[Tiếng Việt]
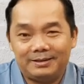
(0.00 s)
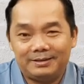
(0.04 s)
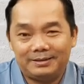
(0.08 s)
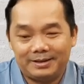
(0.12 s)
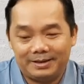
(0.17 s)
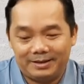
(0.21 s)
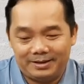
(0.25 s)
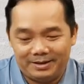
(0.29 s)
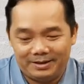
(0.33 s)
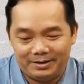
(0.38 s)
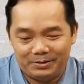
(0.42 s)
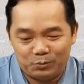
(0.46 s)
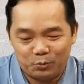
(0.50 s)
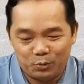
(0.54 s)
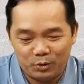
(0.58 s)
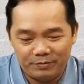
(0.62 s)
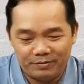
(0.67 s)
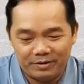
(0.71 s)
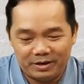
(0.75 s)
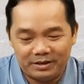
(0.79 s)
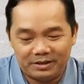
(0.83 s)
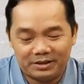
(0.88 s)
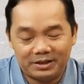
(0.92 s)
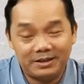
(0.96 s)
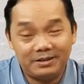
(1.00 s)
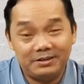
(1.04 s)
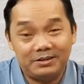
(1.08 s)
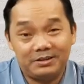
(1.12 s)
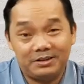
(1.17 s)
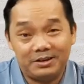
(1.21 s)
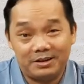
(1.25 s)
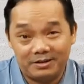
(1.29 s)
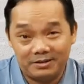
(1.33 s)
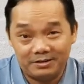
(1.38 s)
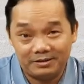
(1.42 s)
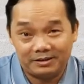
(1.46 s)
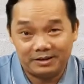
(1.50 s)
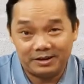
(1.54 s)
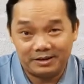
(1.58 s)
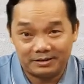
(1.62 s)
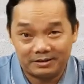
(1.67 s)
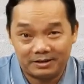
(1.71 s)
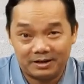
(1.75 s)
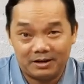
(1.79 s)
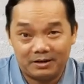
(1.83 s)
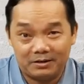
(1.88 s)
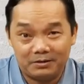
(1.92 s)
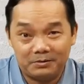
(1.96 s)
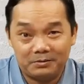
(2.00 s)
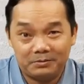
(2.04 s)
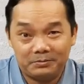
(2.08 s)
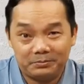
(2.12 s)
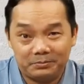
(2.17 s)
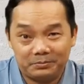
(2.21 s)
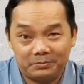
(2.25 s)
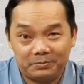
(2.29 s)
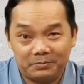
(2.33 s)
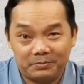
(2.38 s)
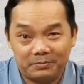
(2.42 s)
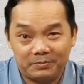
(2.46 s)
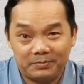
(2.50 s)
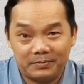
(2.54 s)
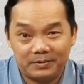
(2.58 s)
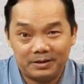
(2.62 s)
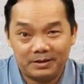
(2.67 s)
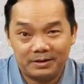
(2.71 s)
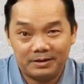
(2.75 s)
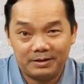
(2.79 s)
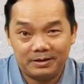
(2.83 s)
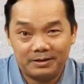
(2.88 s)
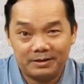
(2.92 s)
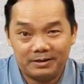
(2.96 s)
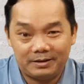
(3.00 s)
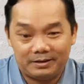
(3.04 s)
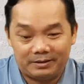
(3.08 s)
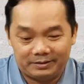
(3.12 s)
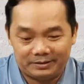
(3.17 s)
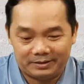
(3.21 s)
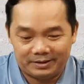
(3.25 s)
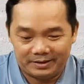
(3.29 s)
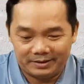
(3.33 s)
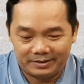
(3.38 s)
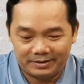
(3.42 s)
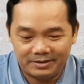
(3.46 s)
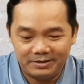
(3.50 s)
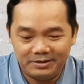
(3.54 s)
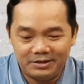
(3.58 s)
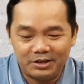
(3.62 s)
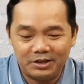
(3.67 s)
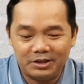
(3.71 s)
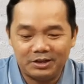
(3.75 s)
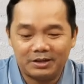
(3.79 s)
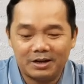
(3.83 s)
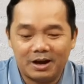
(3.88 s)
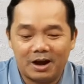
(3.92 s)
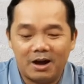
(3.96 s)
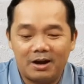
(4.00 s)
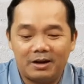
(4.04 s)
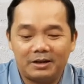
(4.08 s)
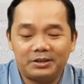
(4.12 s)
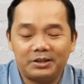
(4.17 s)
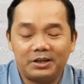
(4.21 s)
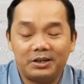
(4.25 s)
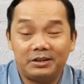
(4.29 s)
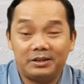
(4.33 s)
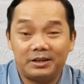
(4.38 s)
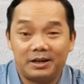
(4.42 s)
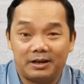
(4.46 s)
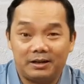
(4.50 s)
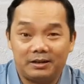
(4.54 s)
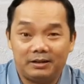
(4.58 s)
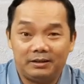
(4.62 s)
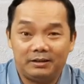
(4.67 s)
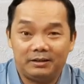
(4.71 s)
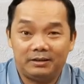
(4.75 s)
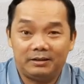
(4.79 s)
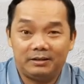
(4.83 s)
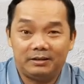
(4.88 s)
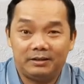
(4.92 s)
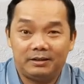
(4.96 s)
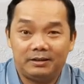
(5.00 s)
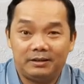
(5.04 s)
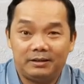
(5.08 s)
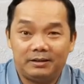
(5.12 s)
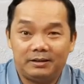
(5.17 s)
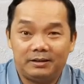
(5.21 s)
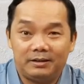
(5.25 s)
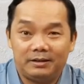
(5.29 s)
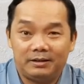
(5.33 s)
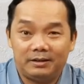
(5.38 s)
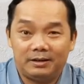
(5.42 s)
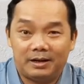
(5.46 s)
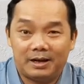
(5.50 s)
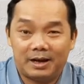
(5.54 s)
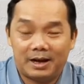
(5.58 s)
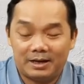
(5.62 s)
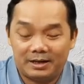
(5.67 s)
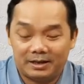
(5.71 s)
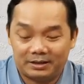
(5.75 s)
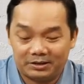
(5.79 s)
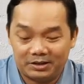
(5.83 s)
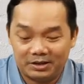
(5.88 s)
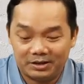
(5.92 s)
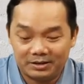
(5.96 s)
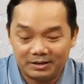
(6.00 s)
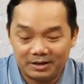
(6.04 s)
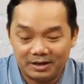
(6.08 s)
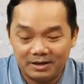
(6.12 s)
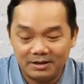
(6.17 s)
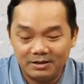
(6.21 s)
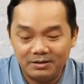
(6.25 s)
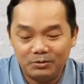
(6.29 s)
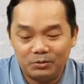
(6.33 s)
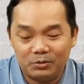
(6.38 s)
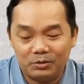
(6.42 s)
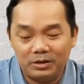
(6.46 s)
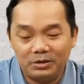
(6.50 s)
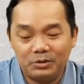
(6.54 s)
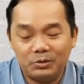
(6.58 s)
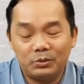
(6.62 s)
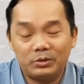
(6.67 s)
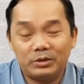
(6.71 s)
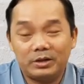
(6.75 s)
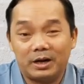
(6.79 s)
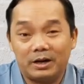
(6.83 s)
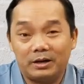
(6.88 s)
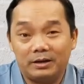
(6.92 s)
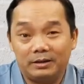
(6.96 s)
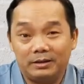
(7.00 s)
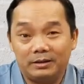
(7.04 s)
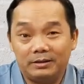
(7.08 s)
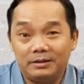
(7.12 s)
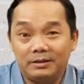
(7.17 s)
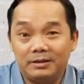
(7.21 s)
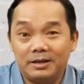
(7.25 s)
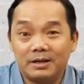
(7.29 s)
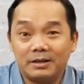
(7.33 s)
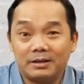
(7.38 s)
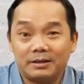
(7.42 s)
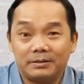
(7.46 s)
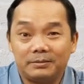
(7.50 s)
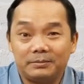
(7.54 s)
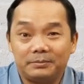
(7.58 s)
thì quý vị sẽ được dự tiệc nào? Tiệc cưới chiên con ở trên trời hay là tiệc lớn của Đức Chúa Trời ở dưới đất?